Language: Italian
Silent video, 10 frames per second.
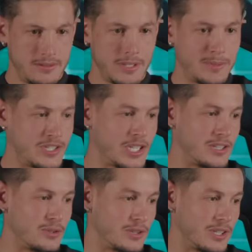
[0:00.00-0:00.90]
I miei
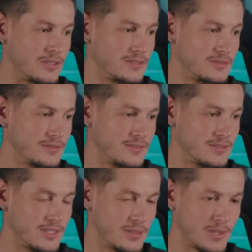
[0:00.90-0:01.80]
genitori. I
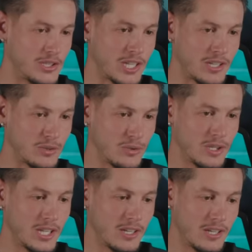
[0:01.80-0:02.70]
miei
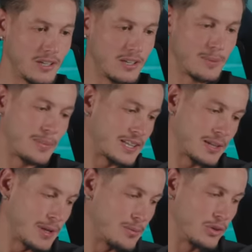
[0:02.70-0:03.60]
genitori, uh, a parte
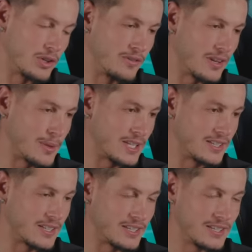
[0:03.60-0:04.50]
mia moglie
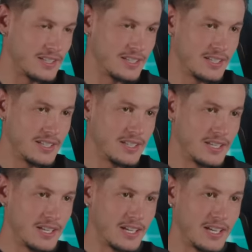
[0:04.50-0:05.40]
ovviamente. Mm-hmm.
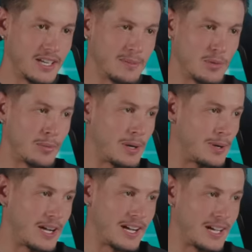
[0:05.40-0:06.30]
Eh, mio
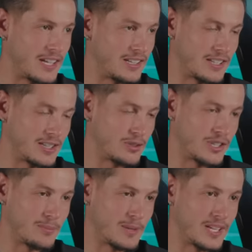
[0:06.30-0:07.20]
papà è stato
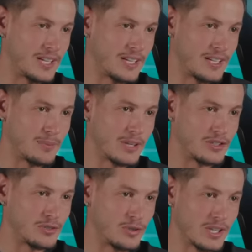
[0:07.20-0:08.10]
sempre una
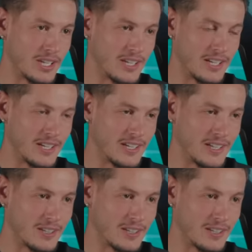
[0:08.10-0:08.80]
persona che